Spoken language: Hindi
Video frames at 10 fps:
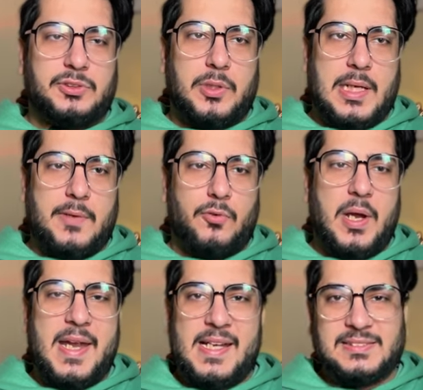जो हैं
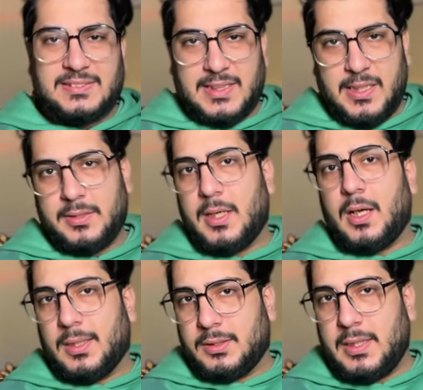वो एड्स के अंदर
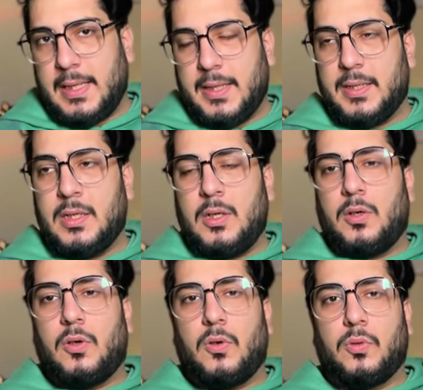आते हैं
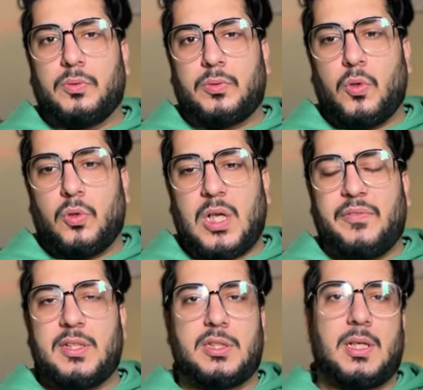और उनको
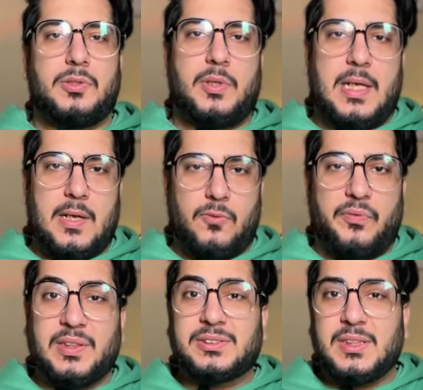काफ़ी अच्छा जो है वो
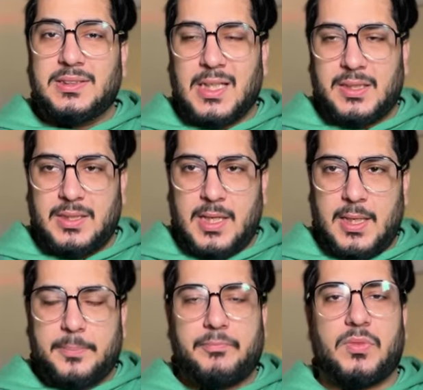फ़ीस दी जाती
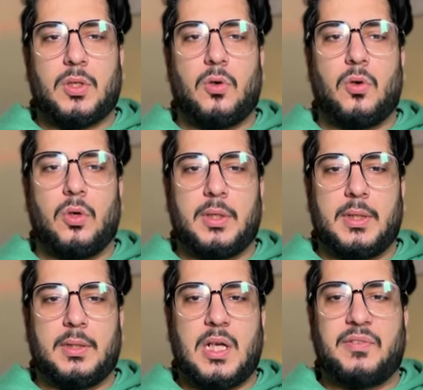है
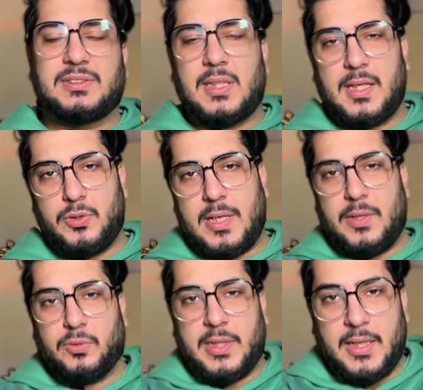और काफ़ी सारा जो
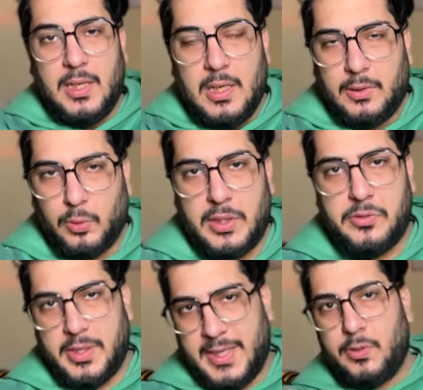है उनके उनके
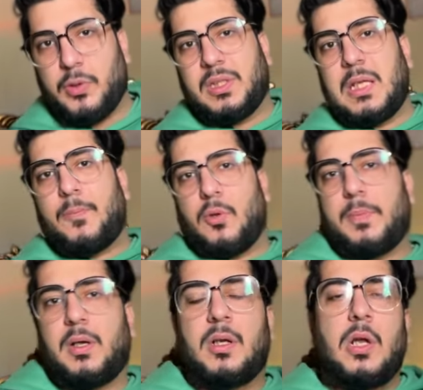ट्रेंड होते हैं
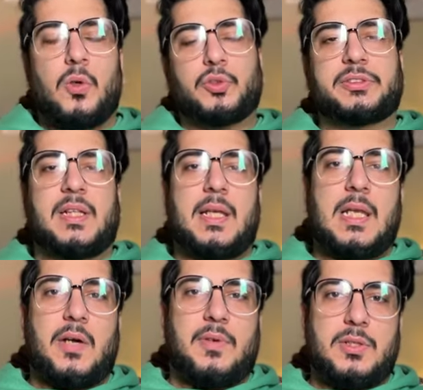प्रॉपर उसके
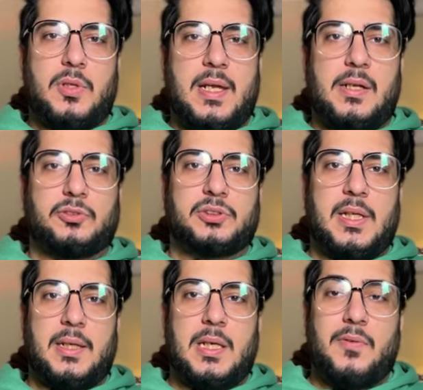अलावा जो है
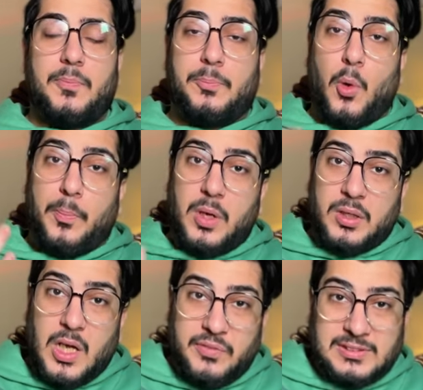उसके अलावा
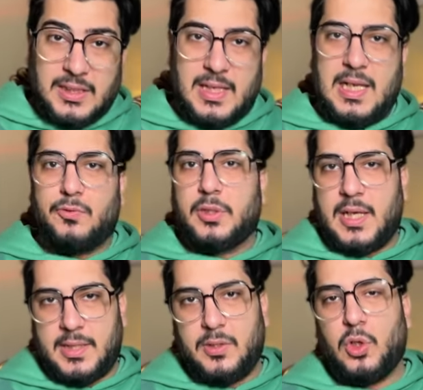पॉपुलर काफ़ी ज़्यादा है वो
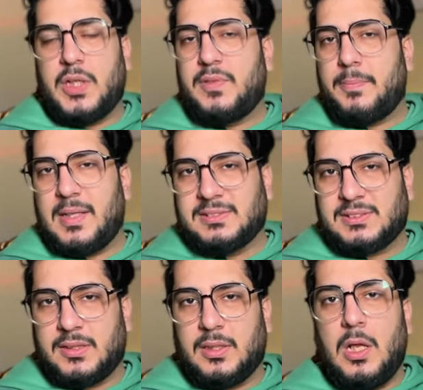कैट ओलिविया
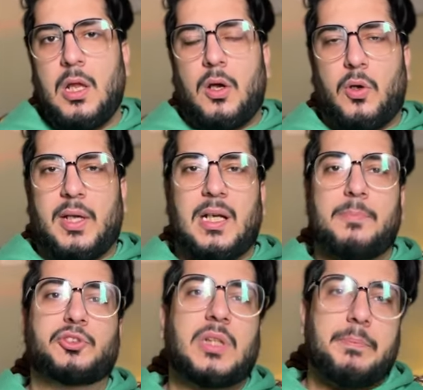बेंसन और अगर
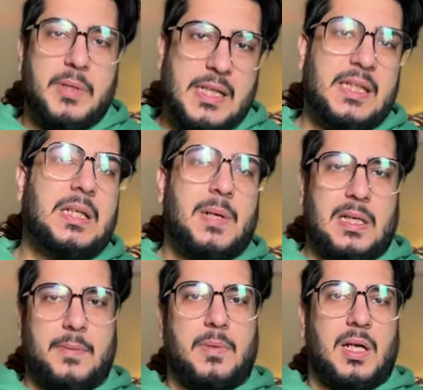हम उसकी ब्रीड के
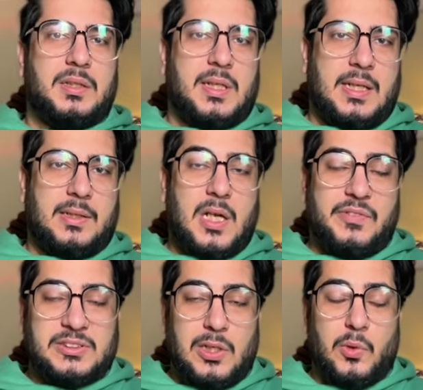बारे में बात करें
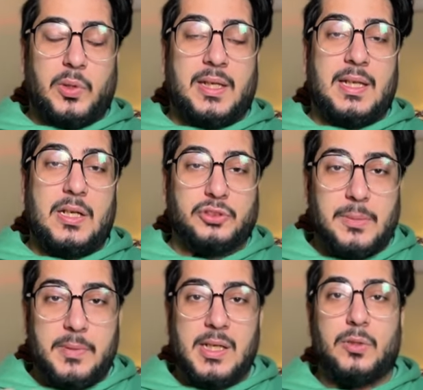काफ़ी सारे लोग कहेंगे यार
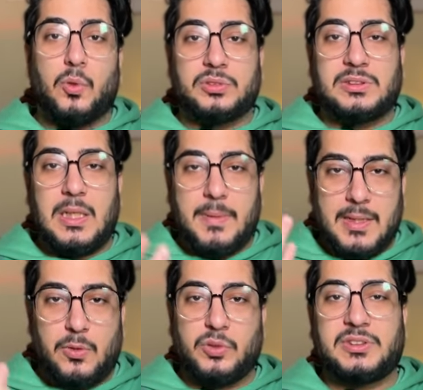उसकी ब्रीड कौन सी है
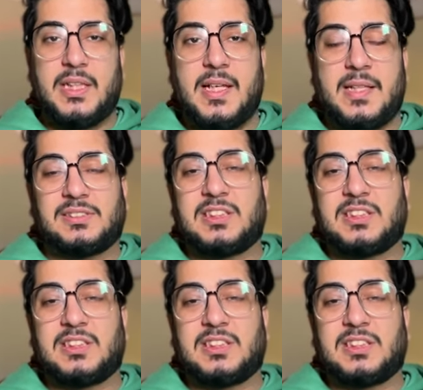भाई कौन सी है ऐसी